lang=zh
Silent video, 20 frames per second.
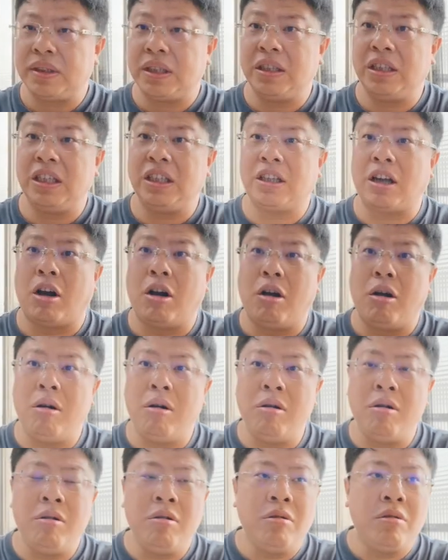你
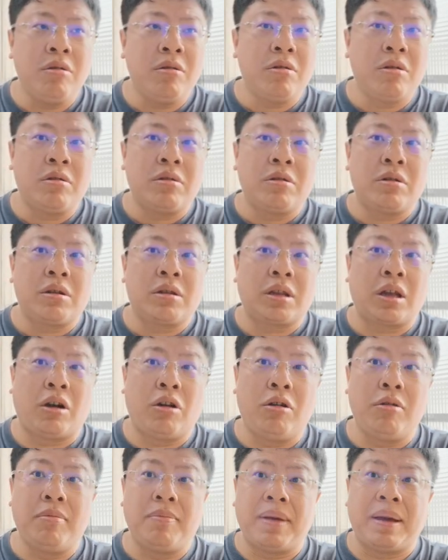投
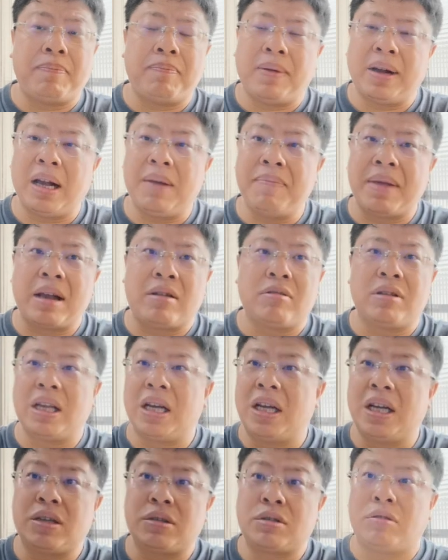投美不跟美国人
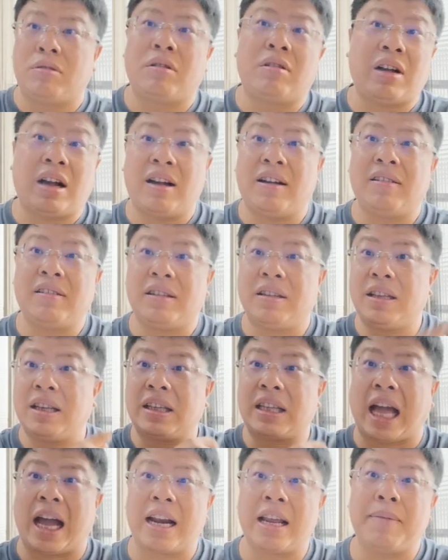合作，
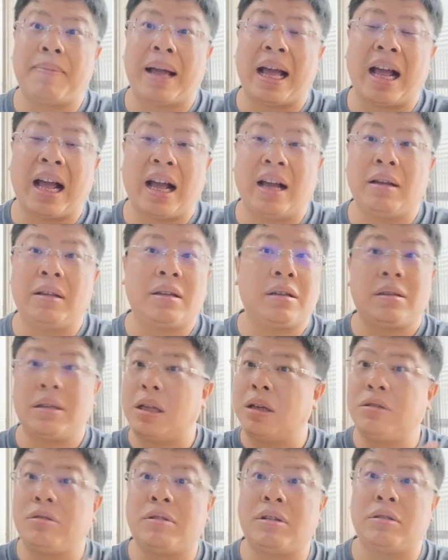个塔利班
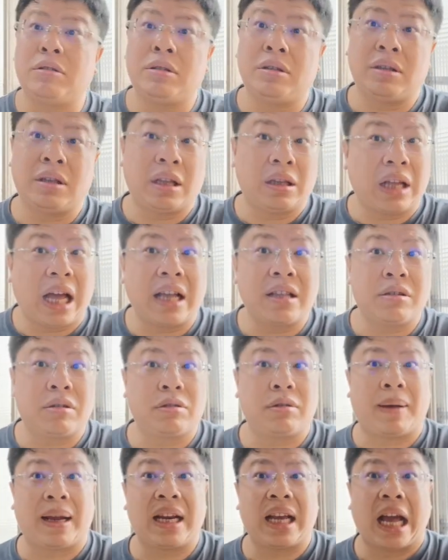他就会暗
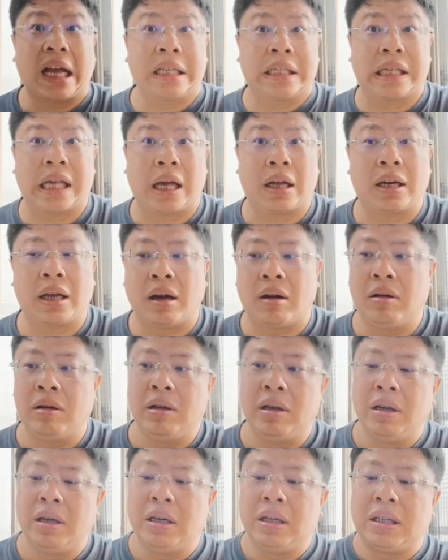中就把你暗杀掉。
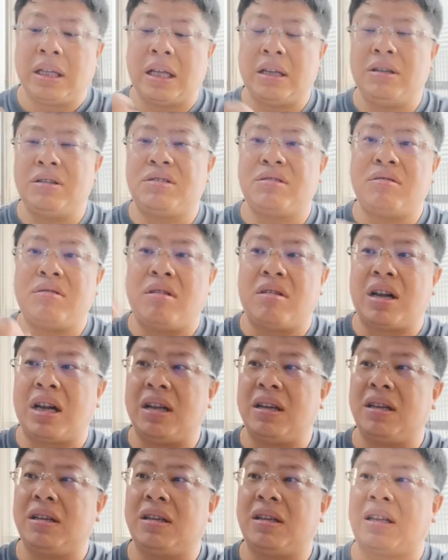那你如果
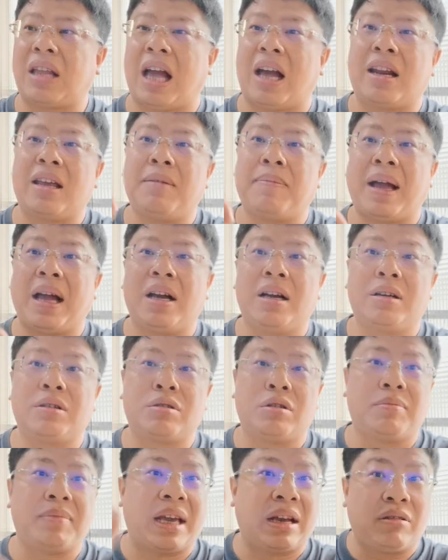跟塔利班合
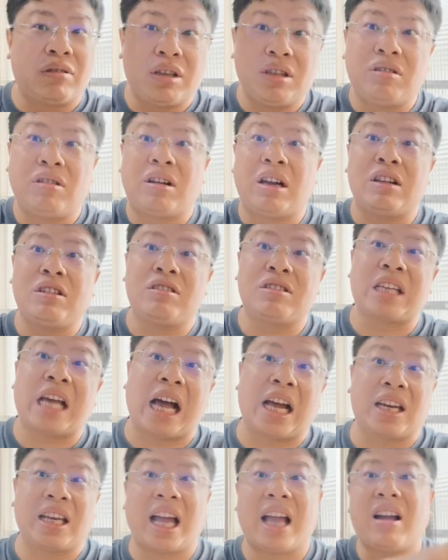作，美国人就就
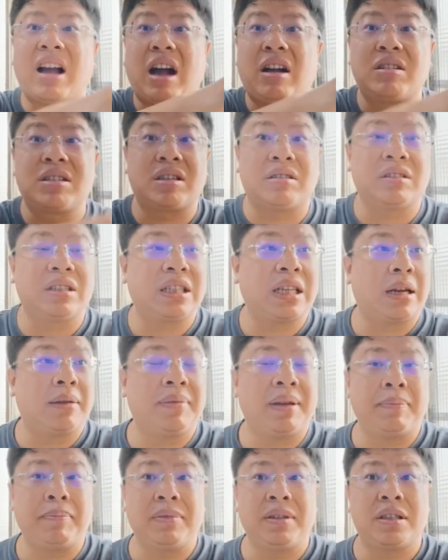炸你，还有澳洲人在那
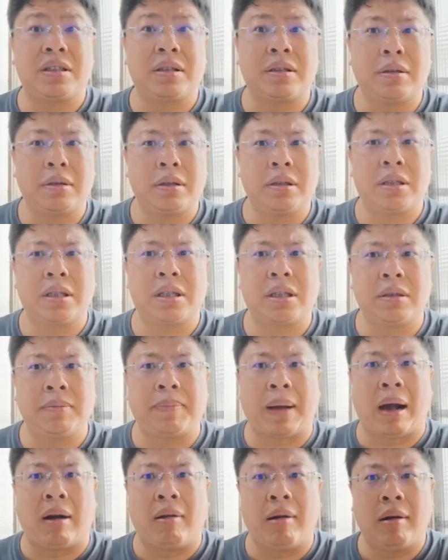边施施
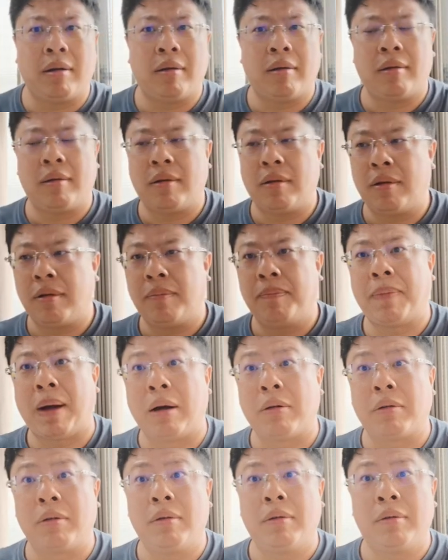暴，
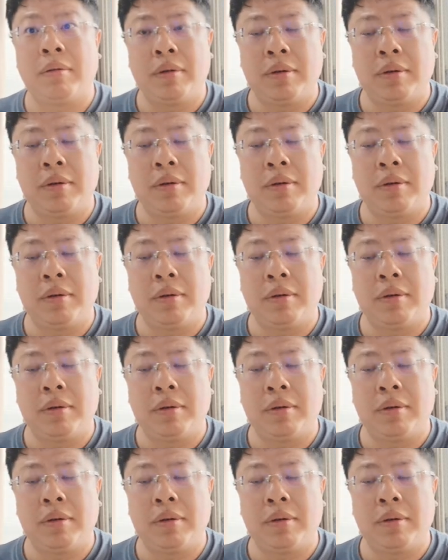暴